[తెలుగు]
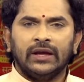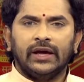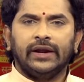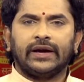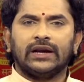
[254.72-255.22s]

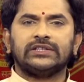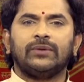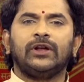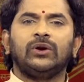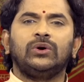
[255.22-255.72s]
ఎన్నికల
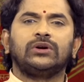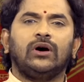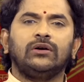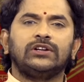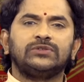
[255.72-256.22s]
సమయంలో
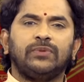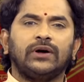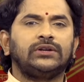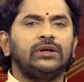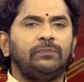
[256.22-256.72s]
కాంగ్రెస్
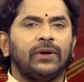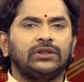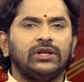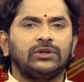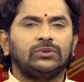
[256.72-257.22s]
పార్టీ
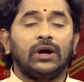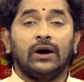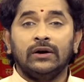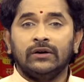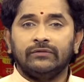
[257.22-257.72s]
పెద్ద ఎత్తున
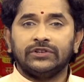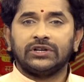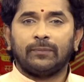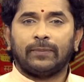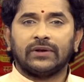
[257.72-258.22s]

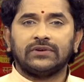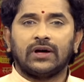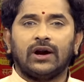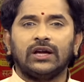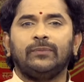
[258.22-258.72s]
విష
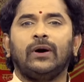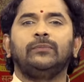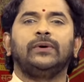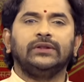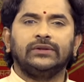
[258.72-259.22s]
ప్రచారానికి
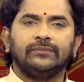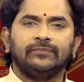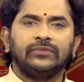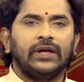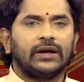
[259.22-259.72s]
పాల్పడింది
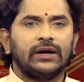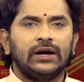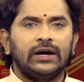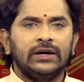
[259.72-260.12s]
ఏకంగా